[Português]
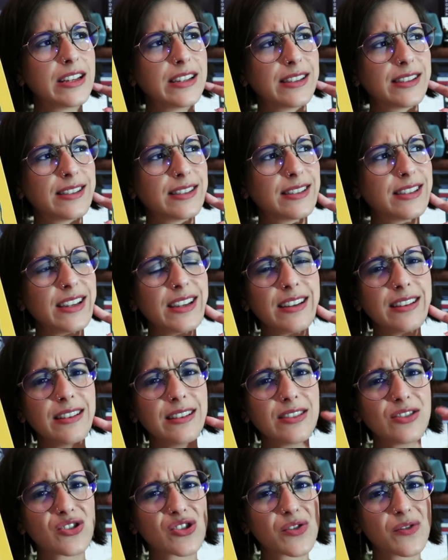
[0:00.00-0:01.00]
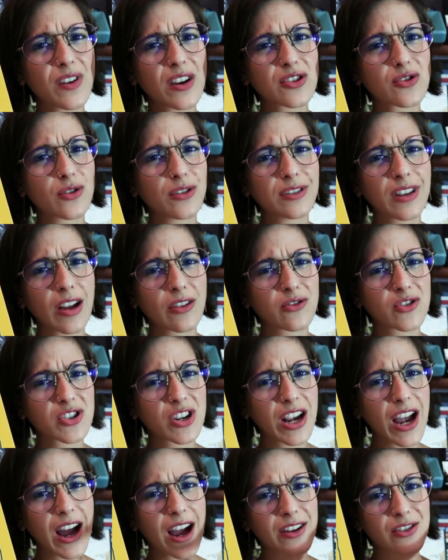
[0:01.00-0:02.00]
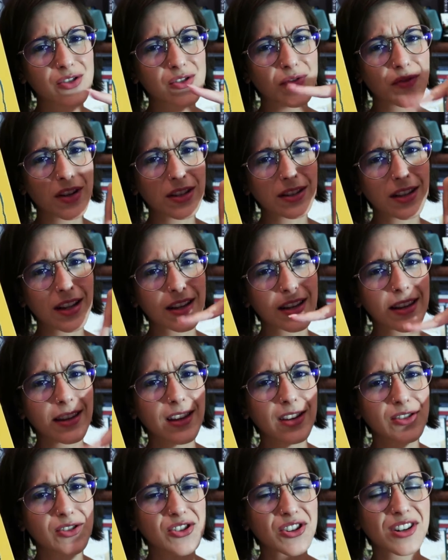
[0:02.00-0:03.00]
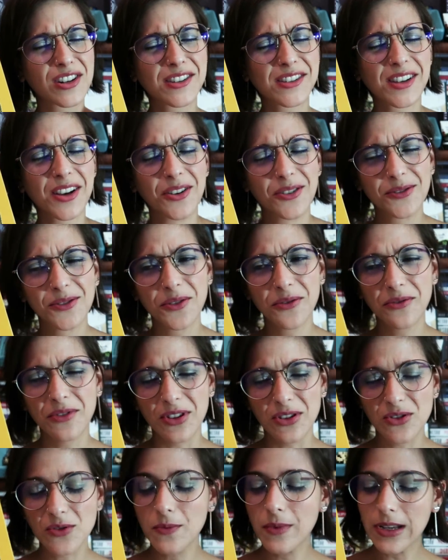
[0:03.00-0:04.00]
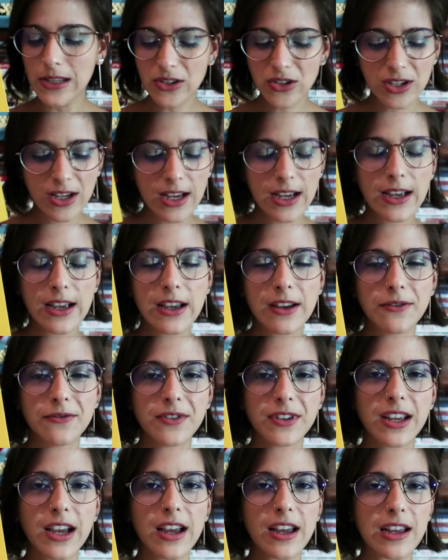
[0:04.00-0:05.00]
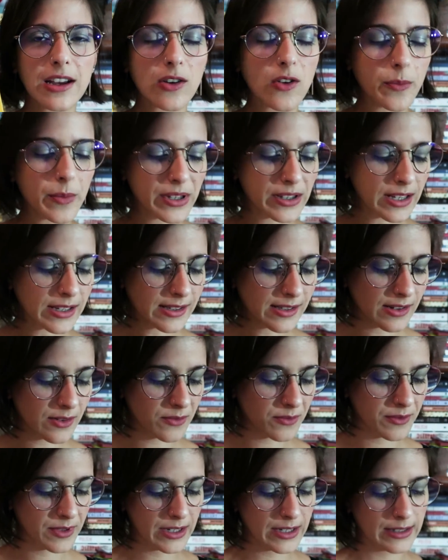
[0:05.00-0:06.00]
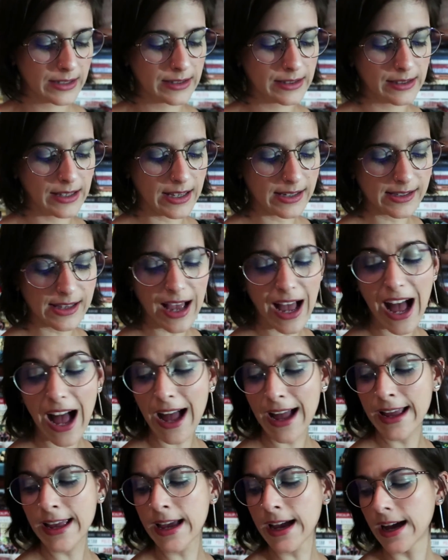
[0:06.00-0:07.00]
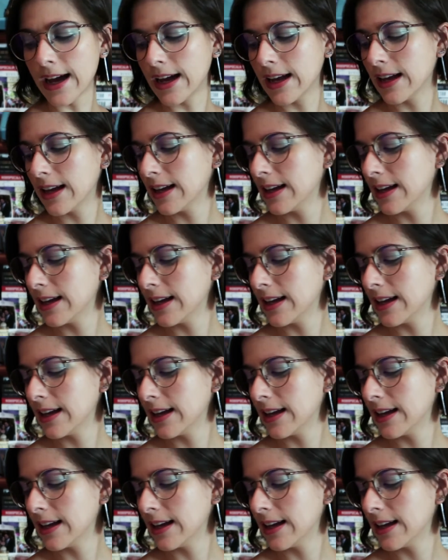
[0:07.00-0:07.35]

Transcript: Se tiver esgotado os cards, vai estar tá aqui na descrição do vídeo, mas fica aí recomendação dessa rainha.